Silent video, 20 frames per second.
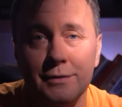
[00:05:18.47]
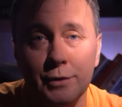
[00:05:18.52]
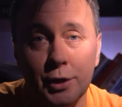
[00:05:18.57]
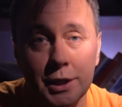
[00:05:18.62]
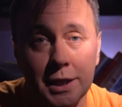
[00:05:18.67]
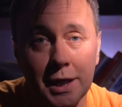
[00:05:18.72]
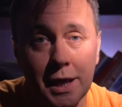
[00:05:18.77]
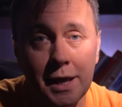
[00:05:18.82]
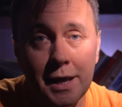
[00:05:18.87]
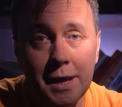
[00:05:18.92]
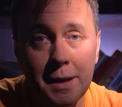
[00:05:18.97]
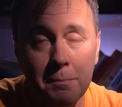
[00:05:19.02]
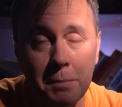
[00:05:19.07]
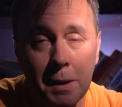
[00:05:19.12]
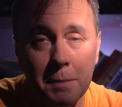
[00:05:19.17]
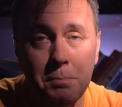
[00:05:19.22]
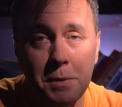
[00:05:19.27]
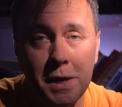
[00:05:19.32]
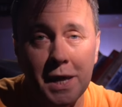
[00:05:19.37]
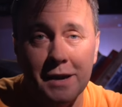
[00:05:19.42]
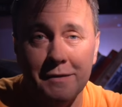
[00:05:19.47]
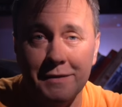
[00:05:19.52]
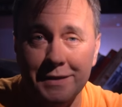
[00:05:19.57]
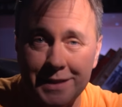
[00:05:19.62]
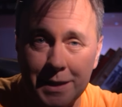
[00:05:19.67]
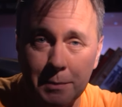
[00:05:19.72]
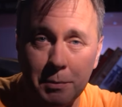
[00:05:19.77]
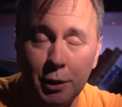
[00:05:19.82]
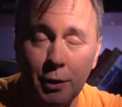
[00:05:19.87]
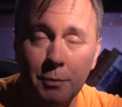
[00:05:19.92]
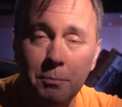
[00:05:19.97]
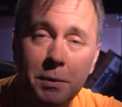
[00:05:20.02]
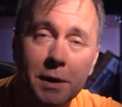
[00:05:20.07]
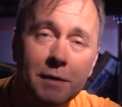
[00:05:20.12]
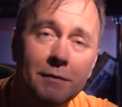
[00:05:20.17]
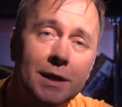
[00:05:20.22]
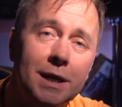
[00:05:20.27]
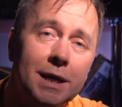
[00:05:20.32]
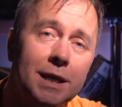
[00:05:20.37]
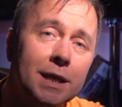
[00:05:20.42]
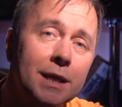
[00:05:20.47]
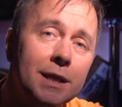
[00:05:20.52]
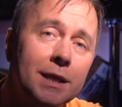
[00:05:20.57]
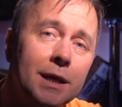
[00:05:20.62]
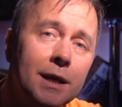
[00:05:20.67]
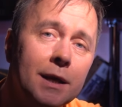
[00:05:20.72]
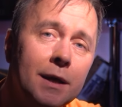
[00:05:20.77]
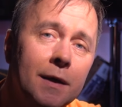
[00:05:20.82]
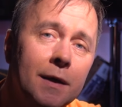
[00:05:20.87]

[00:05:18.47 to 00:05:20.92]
но это по первости, потом привыкните.